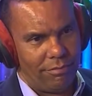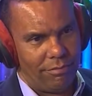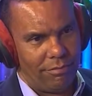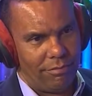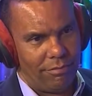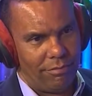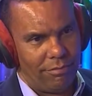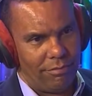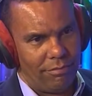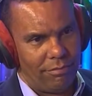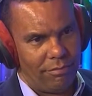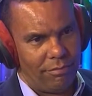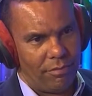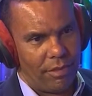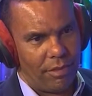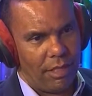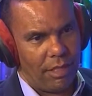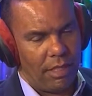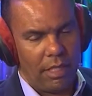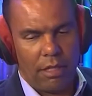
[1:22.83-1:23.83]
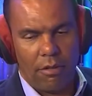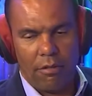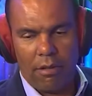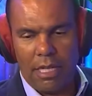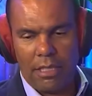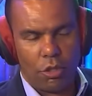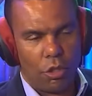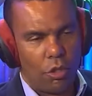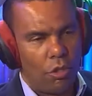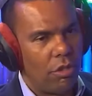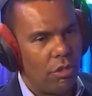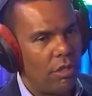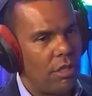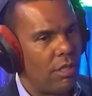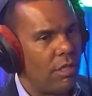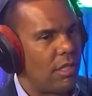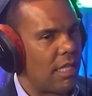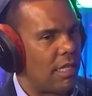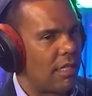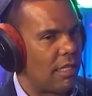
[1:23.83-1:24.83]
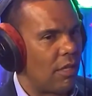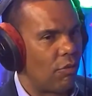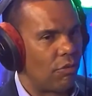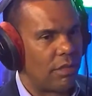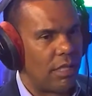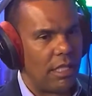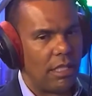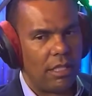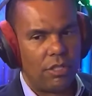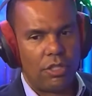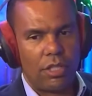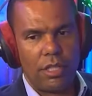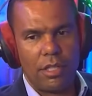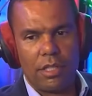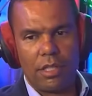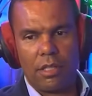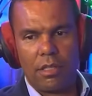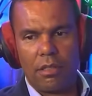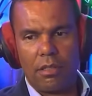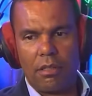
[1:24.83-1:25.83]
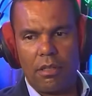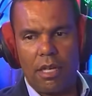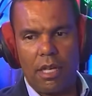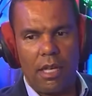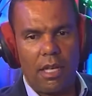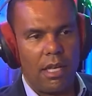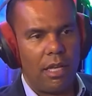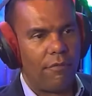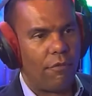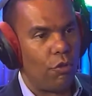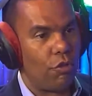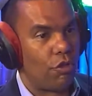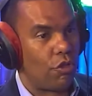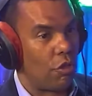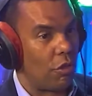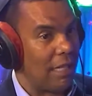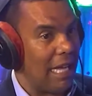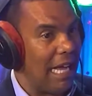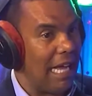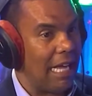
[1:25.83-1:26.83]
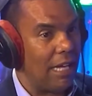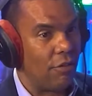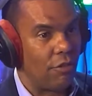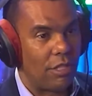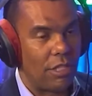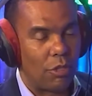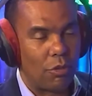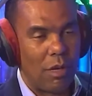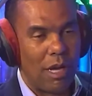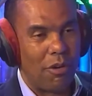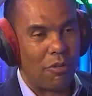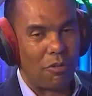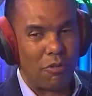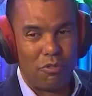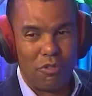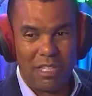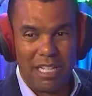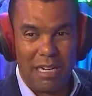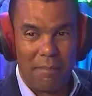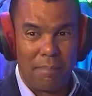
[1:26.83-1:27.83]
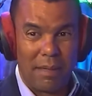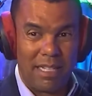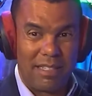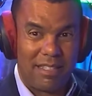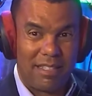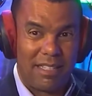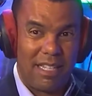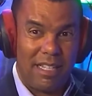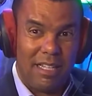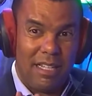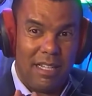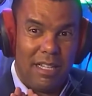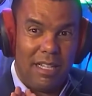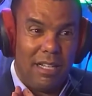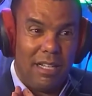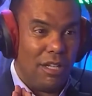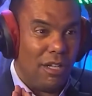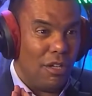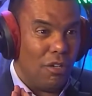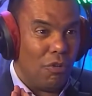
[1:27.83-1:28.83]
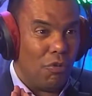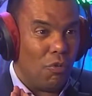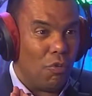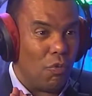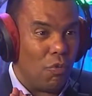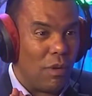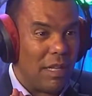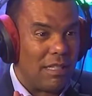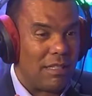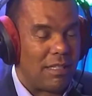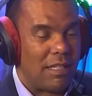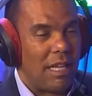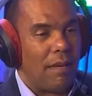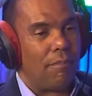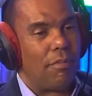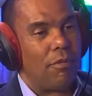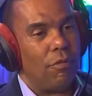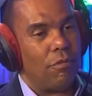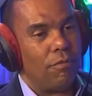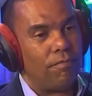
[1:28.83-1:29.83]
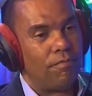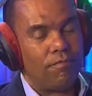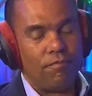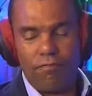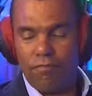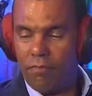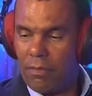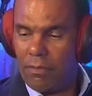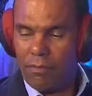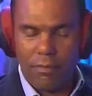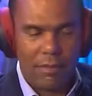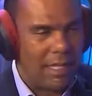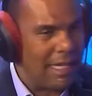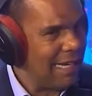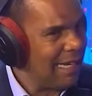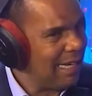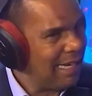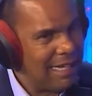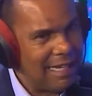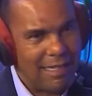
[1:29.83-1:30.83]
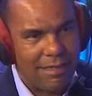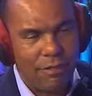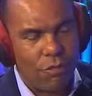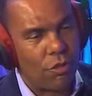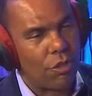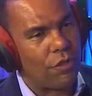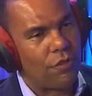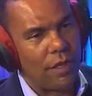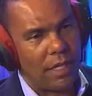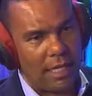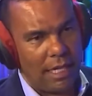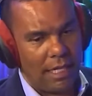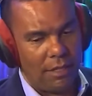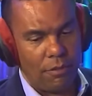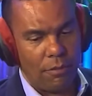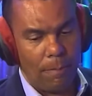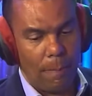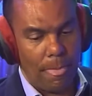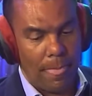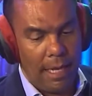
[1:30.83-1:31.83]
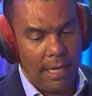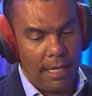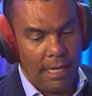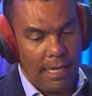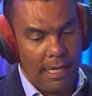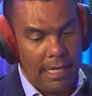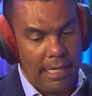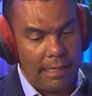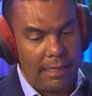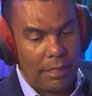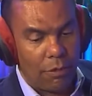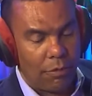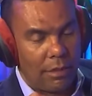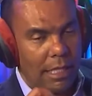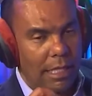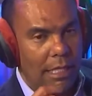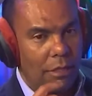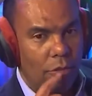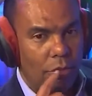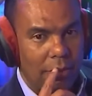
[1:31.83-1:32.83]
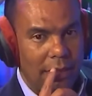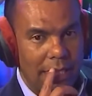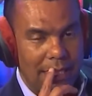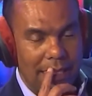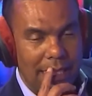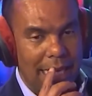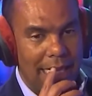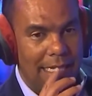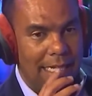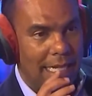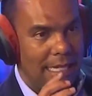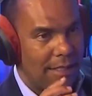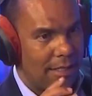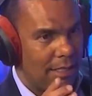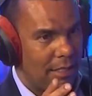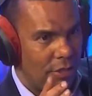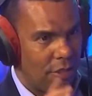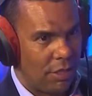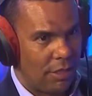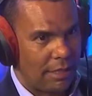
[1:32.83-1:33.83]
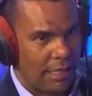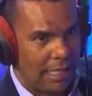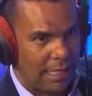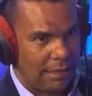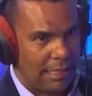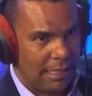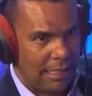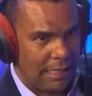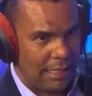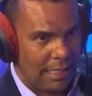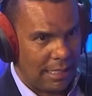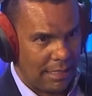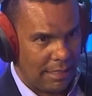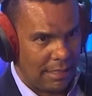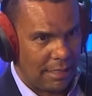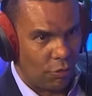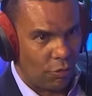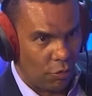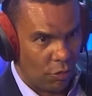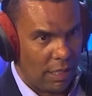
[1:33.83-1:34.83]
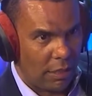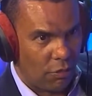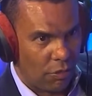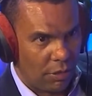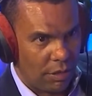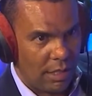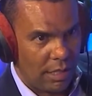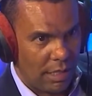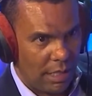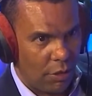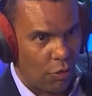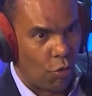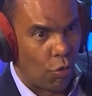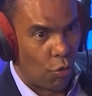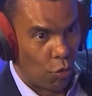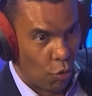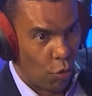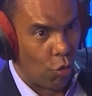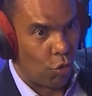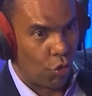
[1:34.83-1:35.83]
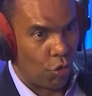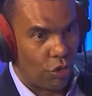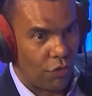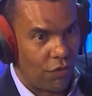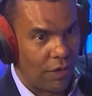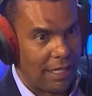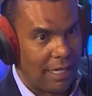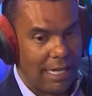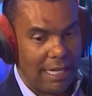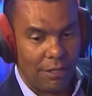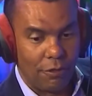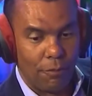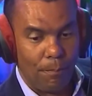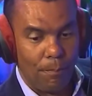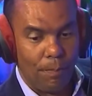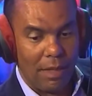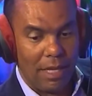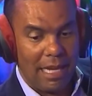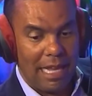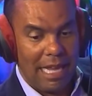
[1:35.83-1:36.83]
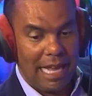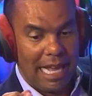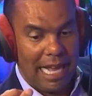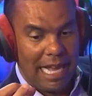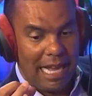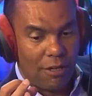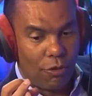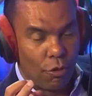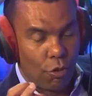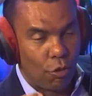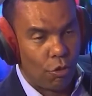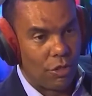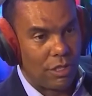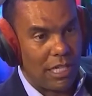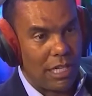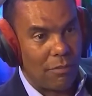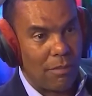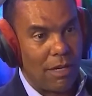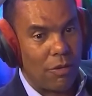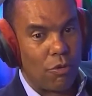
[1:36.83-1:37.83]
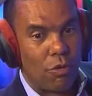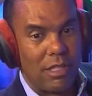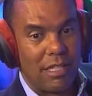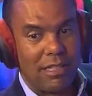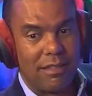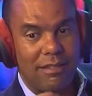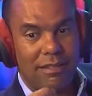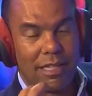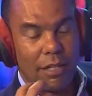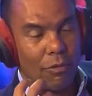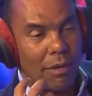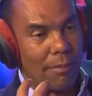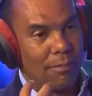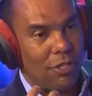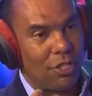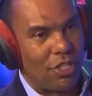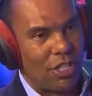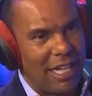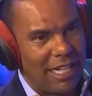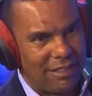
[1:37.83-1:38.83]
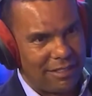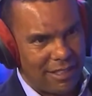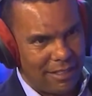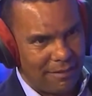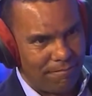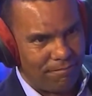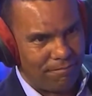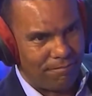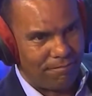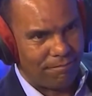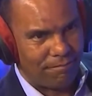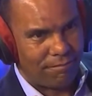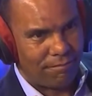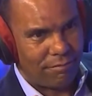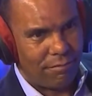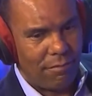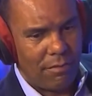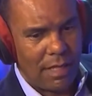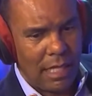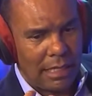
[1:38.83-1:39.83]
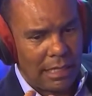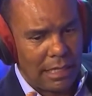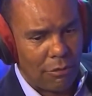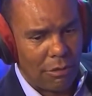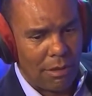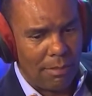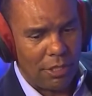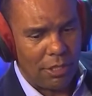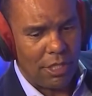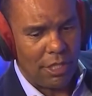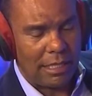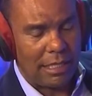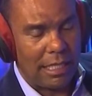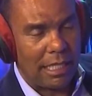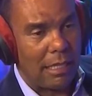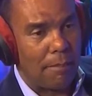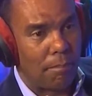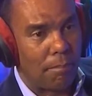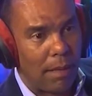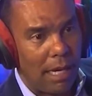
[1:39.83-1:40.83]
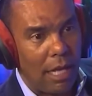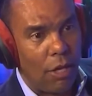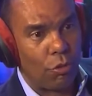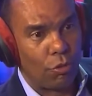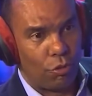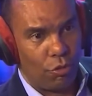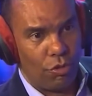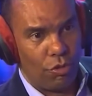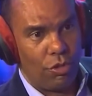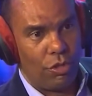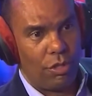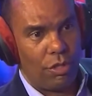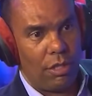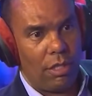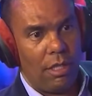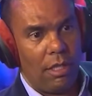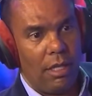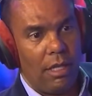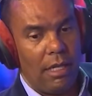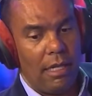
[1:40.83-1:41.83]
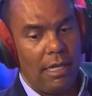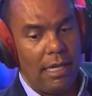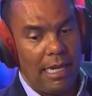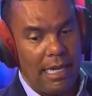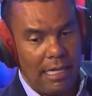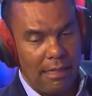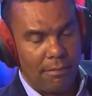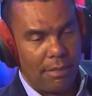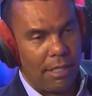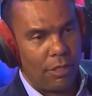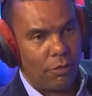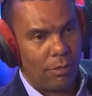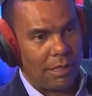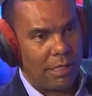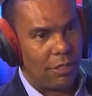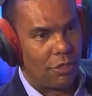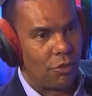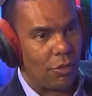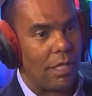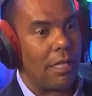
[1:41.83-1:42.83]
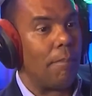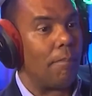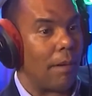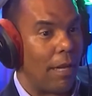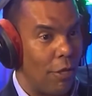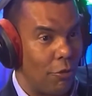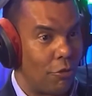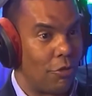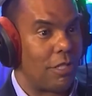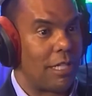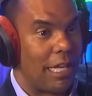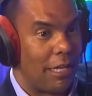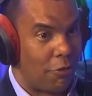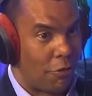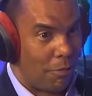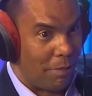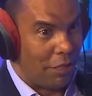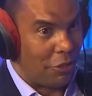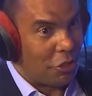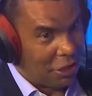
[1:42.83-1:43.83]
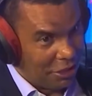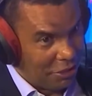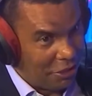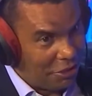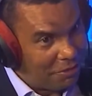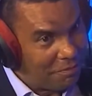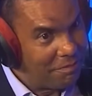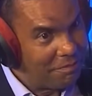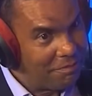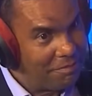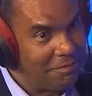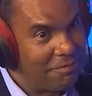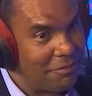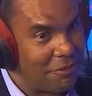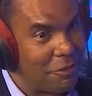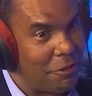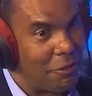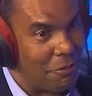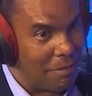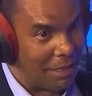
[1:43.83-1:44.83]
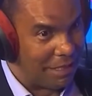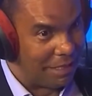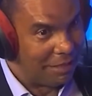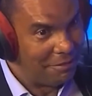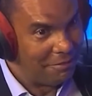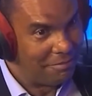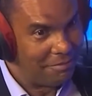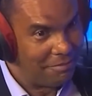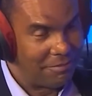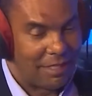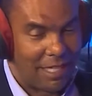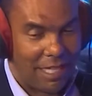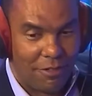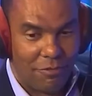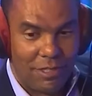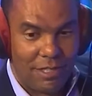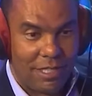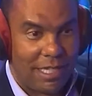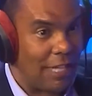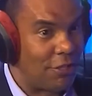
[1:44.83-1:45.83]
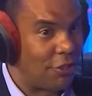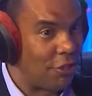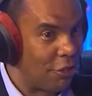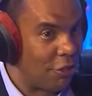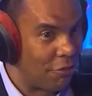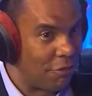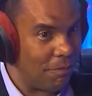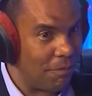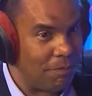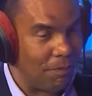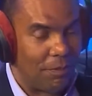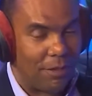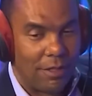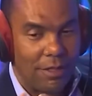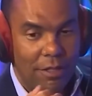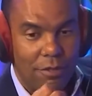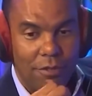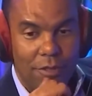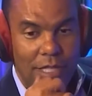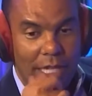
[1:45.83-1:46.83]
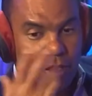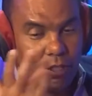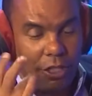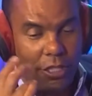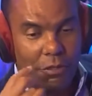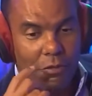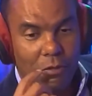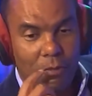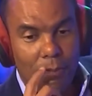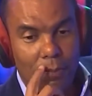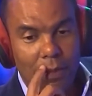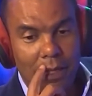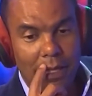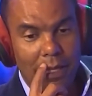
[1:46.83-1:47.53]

Que eram ladrões? Eram, eram... ladrões, assaltantes, eh, revolucionários. Então a cruz era para ser. Todo mundo que ia contra um o Império exemplo. Romano era crucificado. Crucificado. Tá. Então o que, que acontece? Aliás, antes de entrar nessa questão do que acontecia com o crucificado, tá. a cruz era uma coisa tão abjeta, tão abjeta que Plautus lembra numa das suas. E Plautus era comediante ah, é? romano, era um sátírico, satírico.